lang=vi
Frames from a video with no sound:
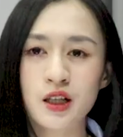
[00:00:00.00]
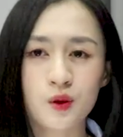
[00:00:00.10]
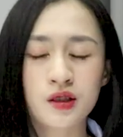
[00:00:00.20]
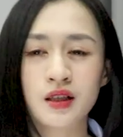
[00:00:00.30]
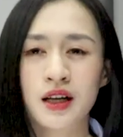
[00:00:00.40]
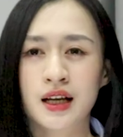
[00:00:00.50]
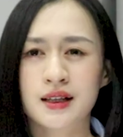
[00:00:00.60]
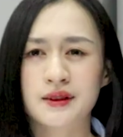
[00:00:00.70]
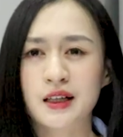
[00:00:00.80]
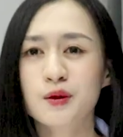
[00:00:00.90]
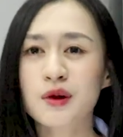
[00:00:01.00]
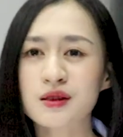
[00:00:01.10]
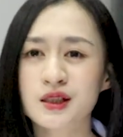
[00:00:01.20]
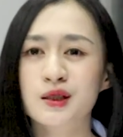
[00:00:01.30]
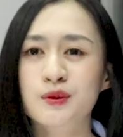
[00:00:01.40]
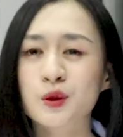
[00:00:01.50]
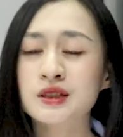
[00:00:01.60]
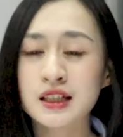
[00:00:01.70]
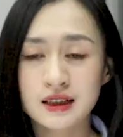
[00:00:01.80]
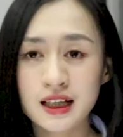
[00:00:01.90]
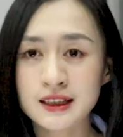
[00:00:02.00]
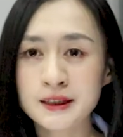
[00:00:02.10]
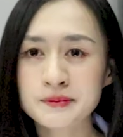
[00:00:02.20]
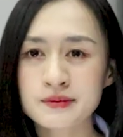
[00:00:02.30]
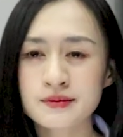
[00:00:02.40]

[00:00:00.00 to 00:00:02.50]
tiêu cực và không bao giờ muốn tiến lên ấy,